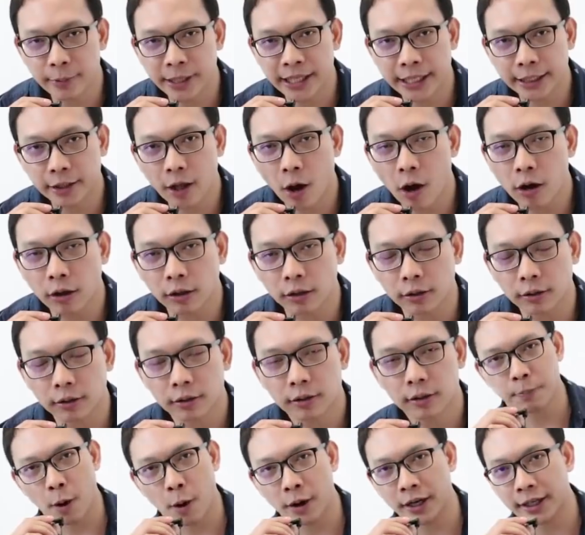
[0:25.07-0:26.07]
ที่พี่ต้อง
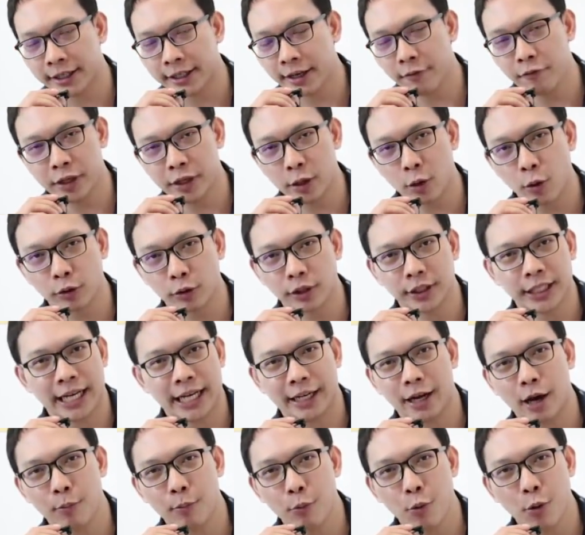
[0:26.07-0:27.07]
ปล่อยคลิปวิดีโอเทร
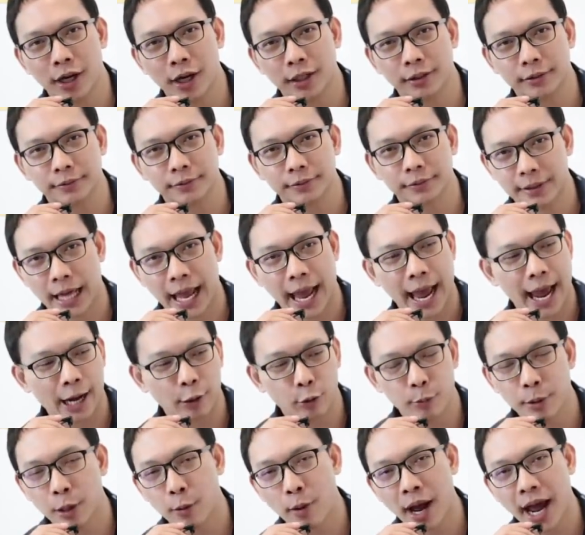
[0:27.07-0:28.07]
ดเอาม่วนแต่หา
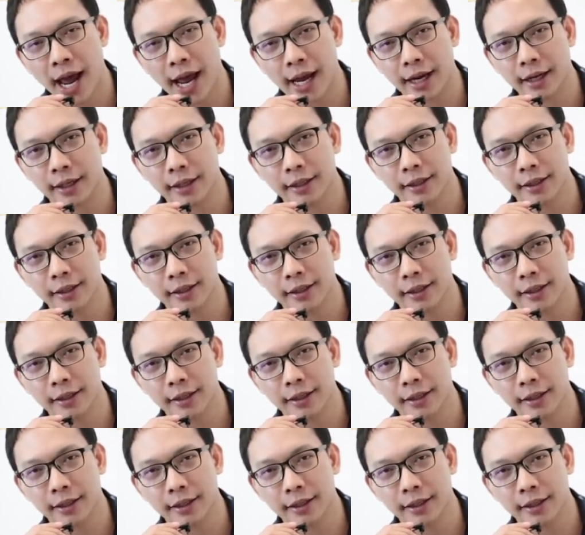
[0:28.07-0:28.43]
รู้ไหมว่า